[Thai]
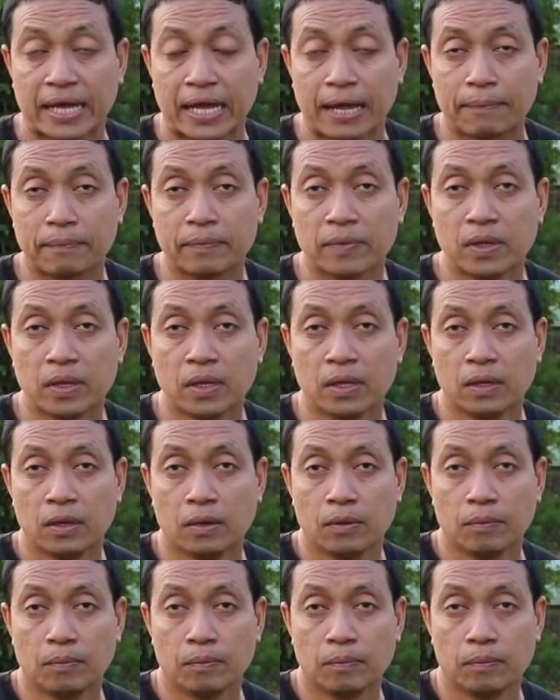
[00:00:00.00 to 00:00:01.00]
นะครับ
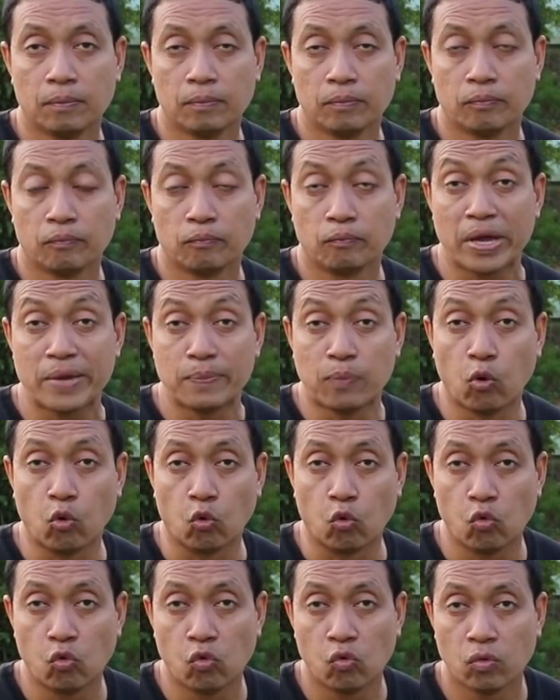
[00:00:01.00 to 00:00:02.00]
ไม่ผุ
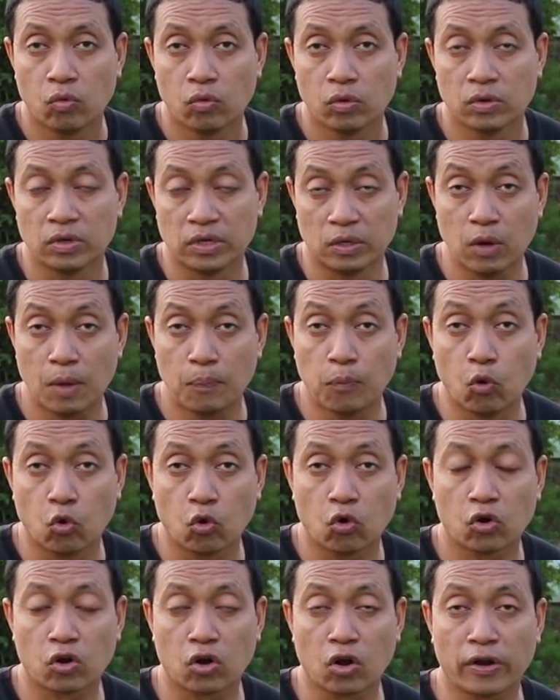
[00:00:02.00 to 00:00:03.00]
หรือว่าผุ
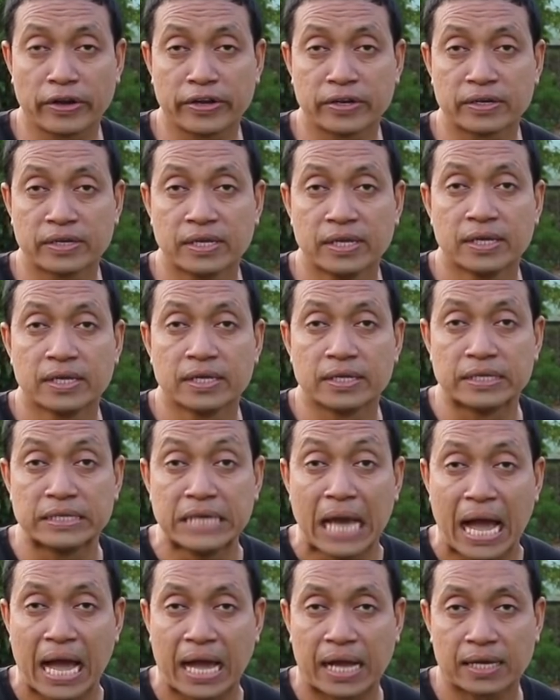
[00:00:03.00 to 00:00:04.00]
กร่อน
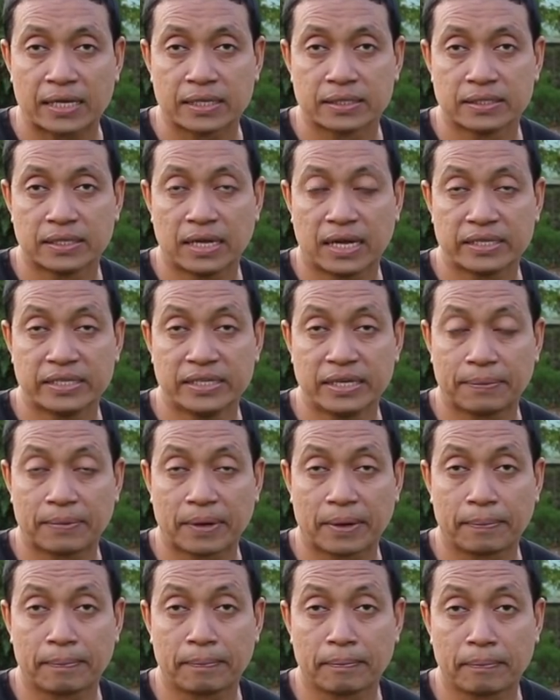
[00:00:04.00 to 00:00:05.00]
ยากถ้าเทียบ
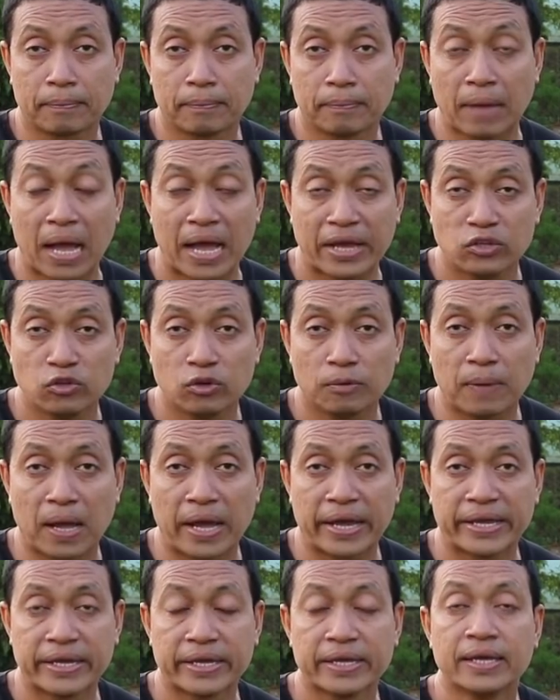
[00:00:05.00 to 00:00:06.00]
กับไม้ทั่วไป
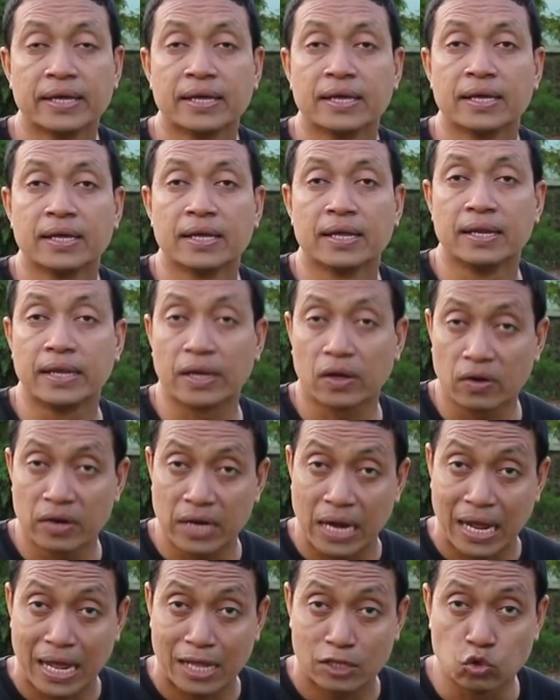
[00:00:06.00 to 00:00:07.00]
และก็
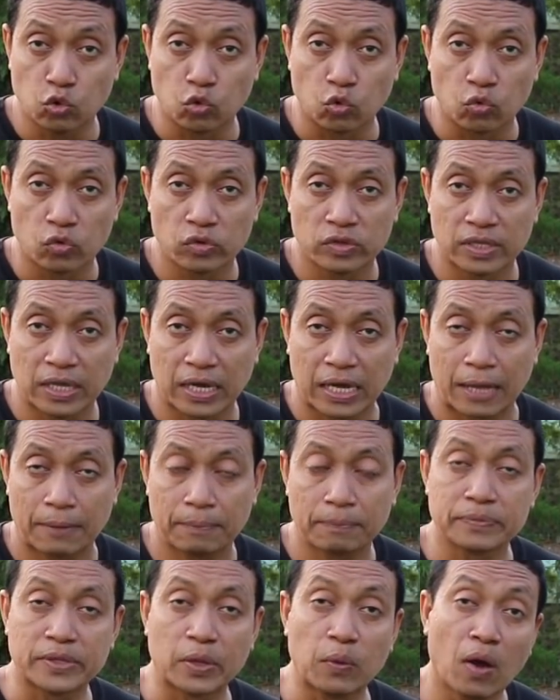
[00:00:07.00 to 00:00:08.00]
ราคาถูกนะครับ
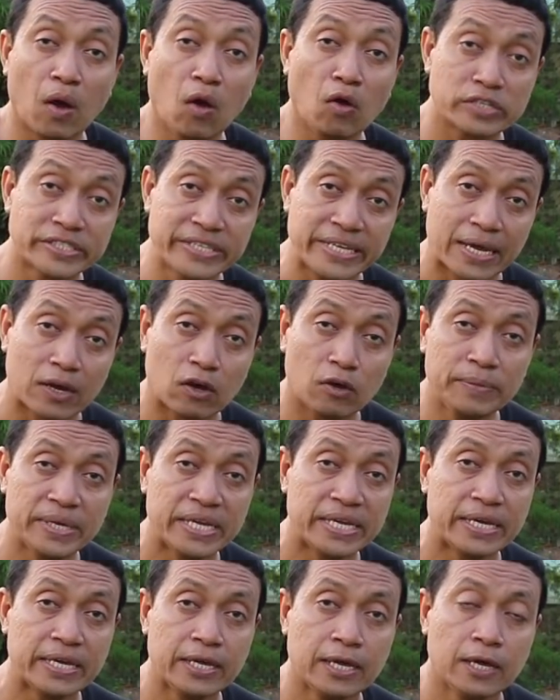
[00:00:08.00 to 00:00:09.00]
แต่ว่าข้อเสียก็
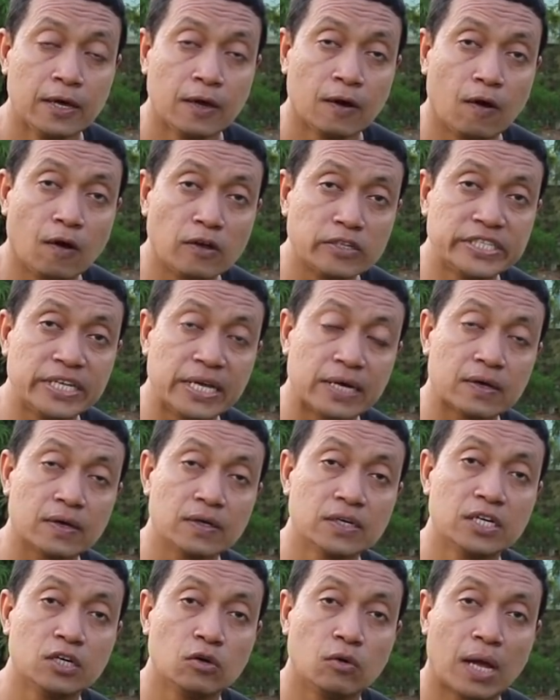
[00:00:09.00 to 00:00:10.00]
มี ข้อเสียก็
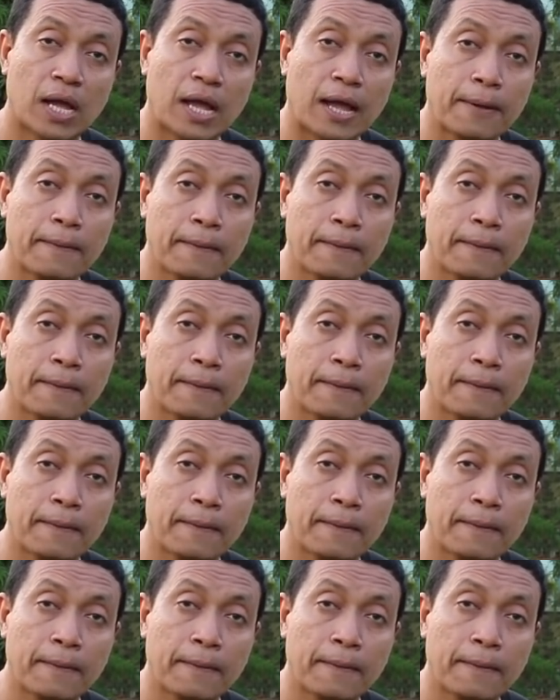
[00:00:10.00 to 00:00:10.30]
คือว่า